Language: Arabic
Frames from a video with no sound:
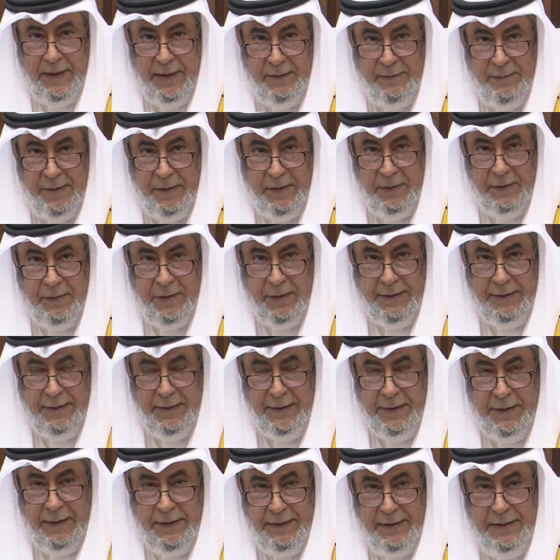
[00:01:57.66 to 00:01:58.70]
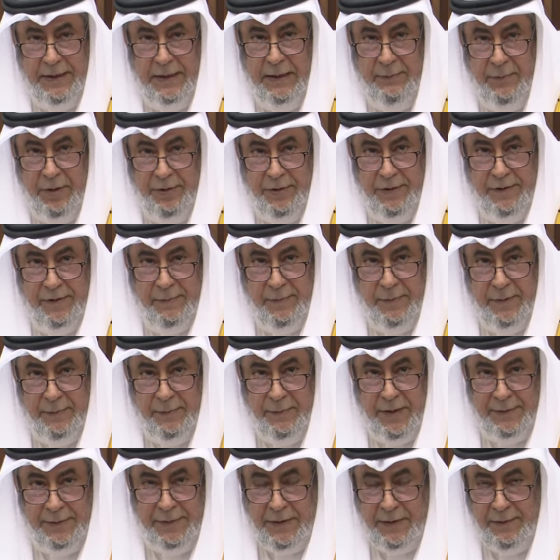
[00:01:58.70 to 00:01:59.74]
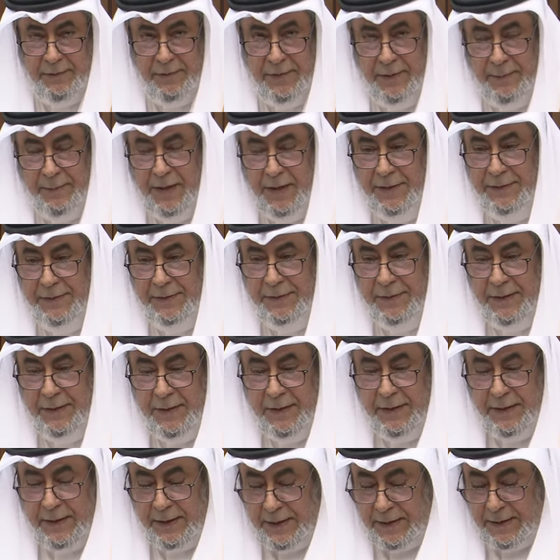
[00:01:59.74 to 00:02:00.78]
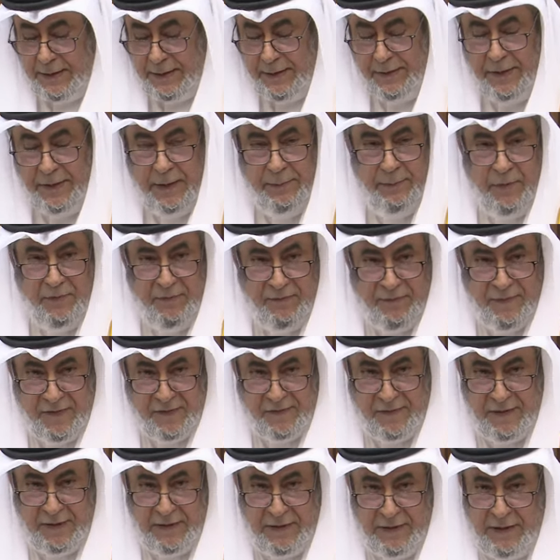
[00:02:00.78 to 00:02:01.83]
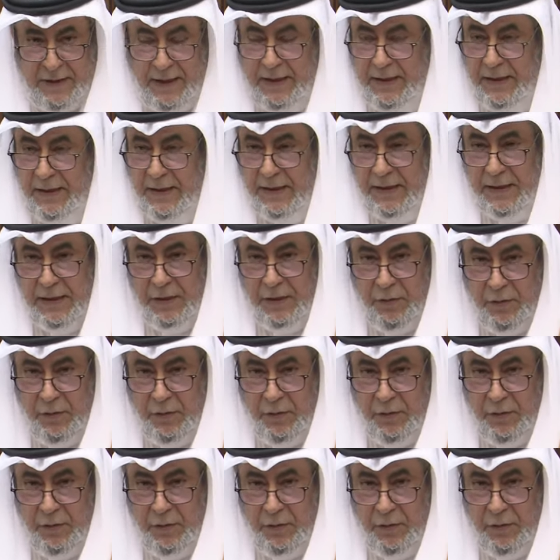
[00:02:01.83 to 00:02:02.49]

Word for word: من الاخوان تكلموا عن نظام النوبات، نظام النوبات آه، نظام منفصل لا علاقه له